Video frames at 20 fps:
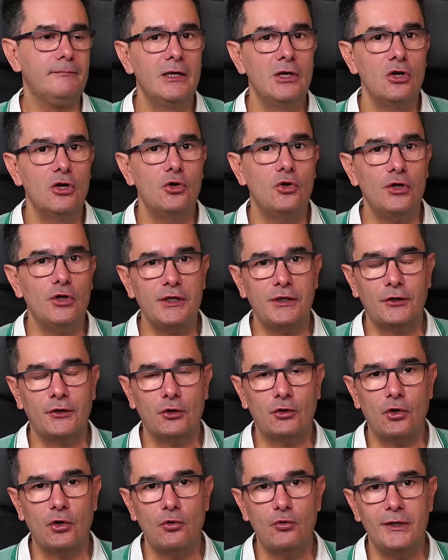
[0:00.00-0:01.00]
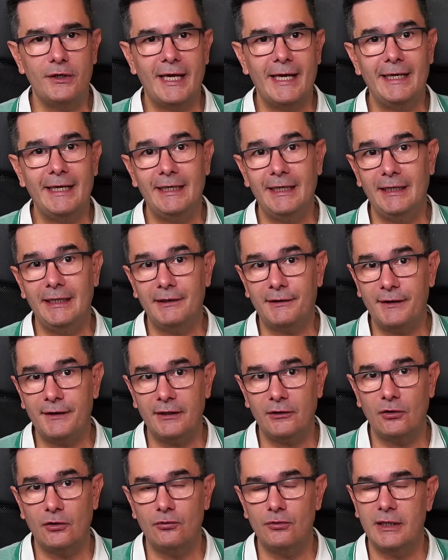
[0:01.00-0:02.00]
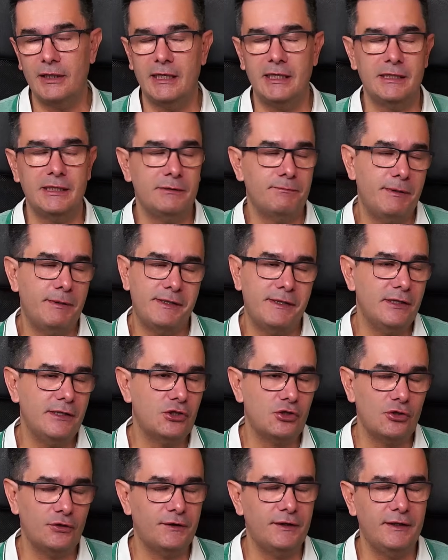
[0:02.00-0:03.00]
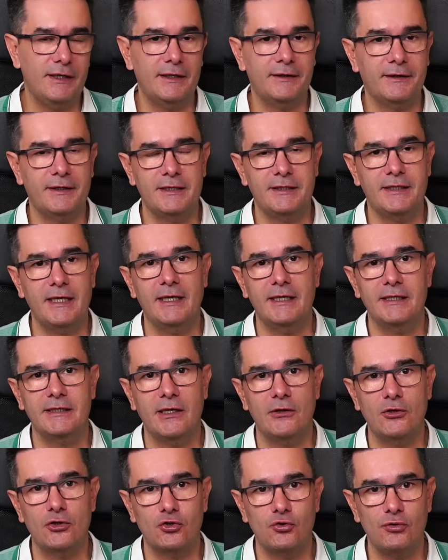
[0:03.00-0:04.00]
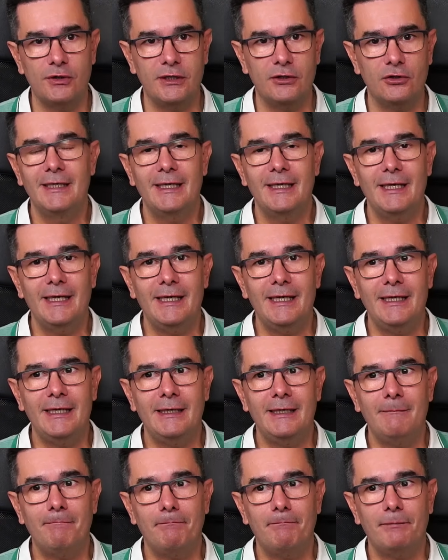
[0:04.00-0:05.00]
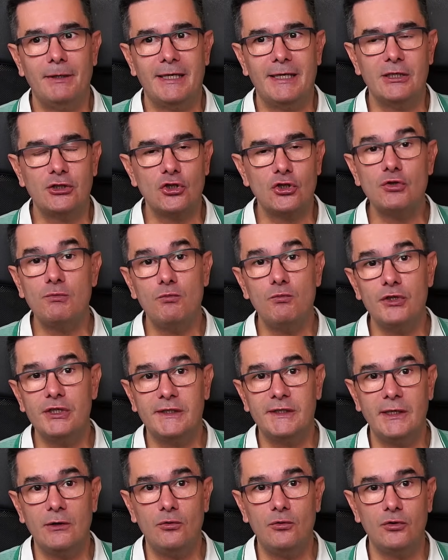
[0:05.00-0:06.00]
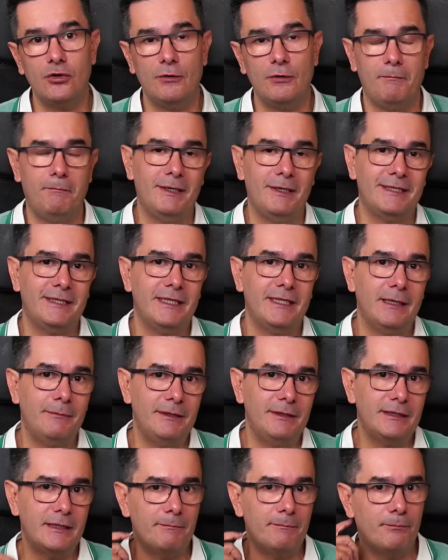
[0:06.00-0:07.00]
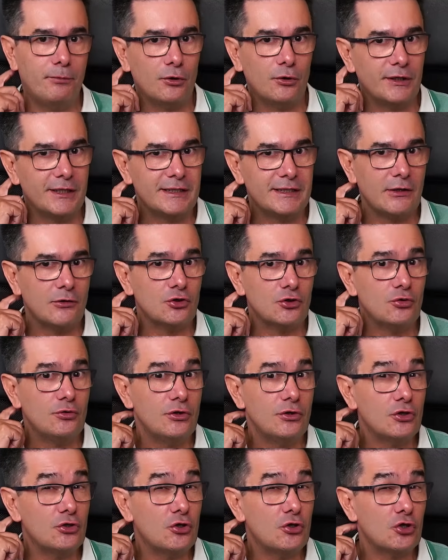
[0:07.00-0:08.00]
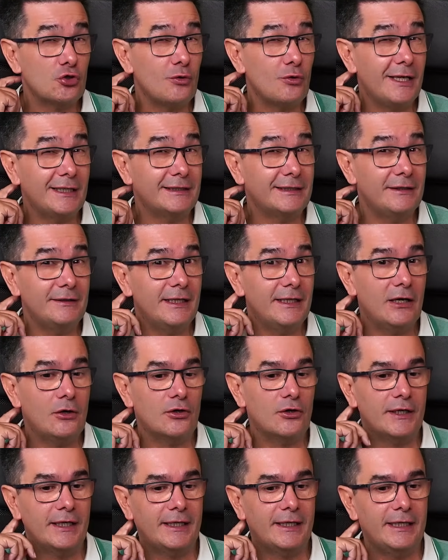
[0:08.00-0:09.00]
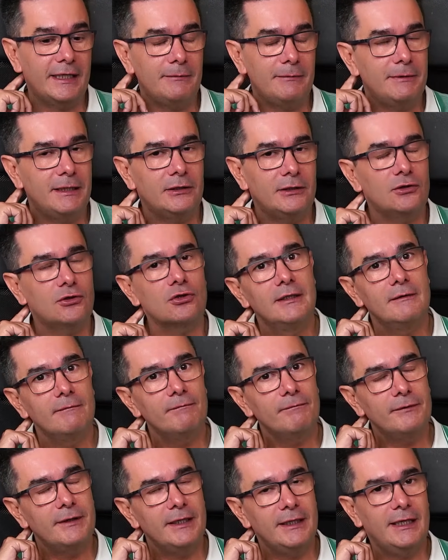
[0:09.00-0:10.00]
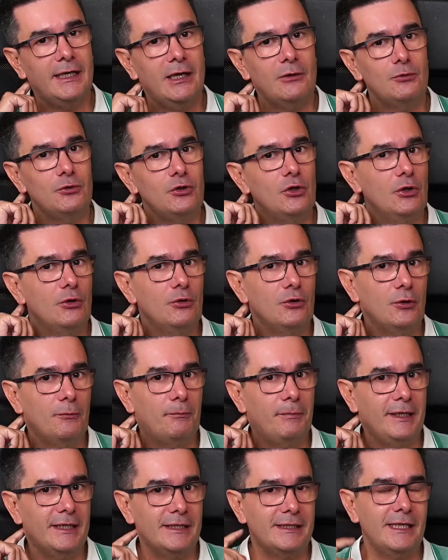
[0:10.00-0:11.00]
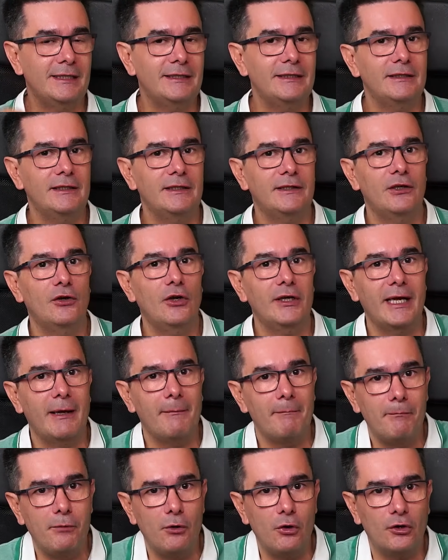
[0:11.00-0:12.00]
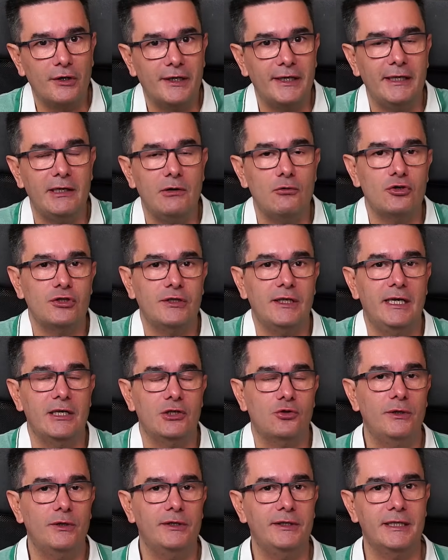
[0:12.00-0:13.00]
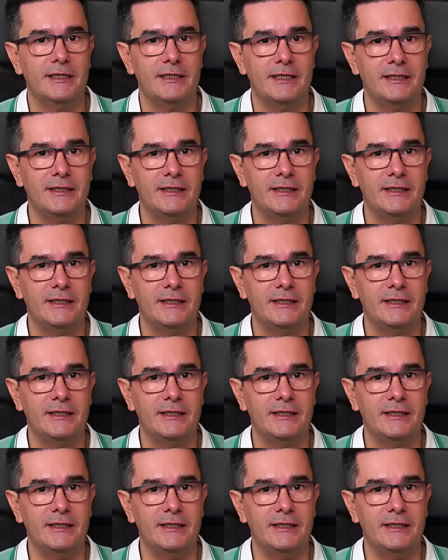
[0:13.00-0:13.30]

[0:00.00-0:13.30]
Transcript: Lo hizo con una LLC, con una especie de sociedad que está en Estados Unidos, eh, que eso es muy seguro, básicamente porque Estados Unidos no suele atender a los requerimientos de la Unión Europea. Si a ti le dicen, oiga, bloquee usted las cuentas de esta